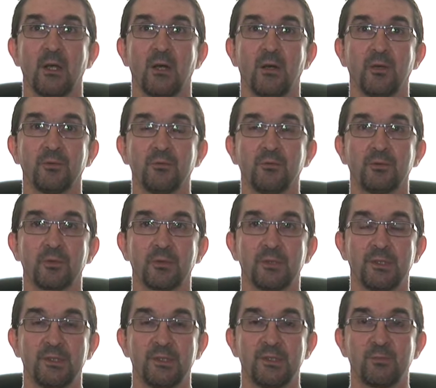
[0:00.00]
En outre,
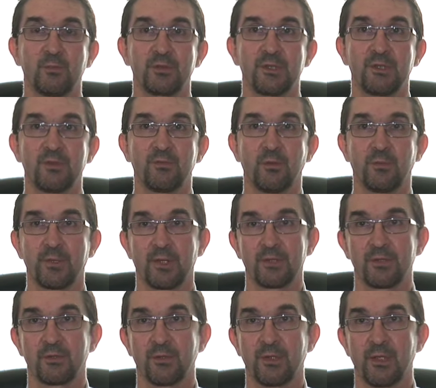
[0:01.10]
des dispositifs
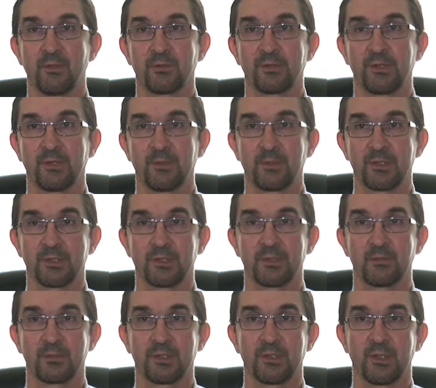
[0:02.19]
opérationnels ont été présentés
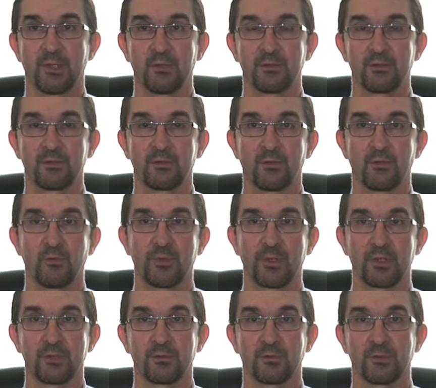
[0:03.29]
aux adhérents sur
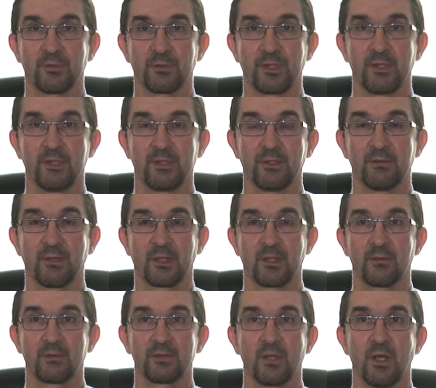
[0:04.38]
l'opération Tranquillité
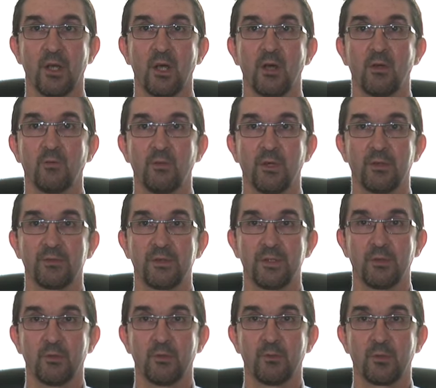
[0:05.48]
Vacances ou la
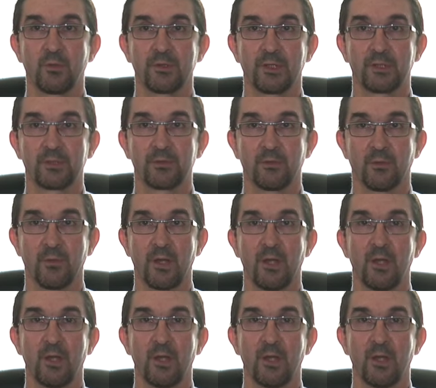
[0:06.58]
vidéo Protection.